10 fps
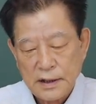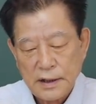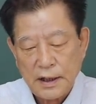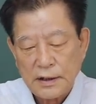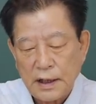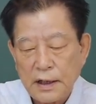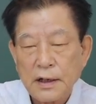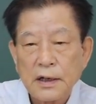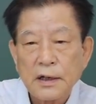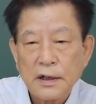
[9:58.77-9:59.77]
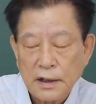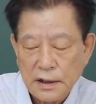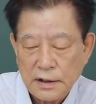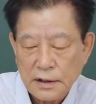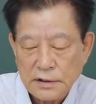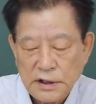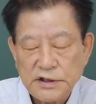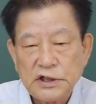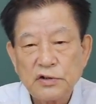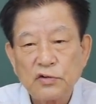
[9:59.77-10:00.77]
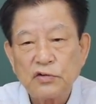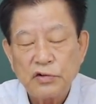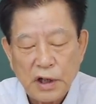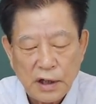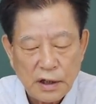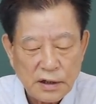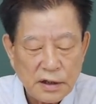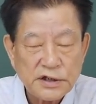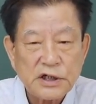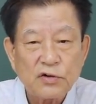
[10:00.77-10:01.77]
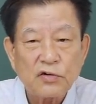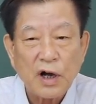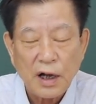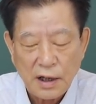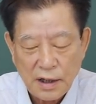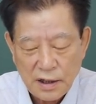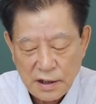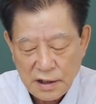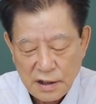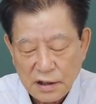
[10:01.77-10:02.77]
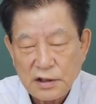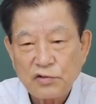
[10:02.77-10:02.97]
옛날에 제 친구의 친구가 어디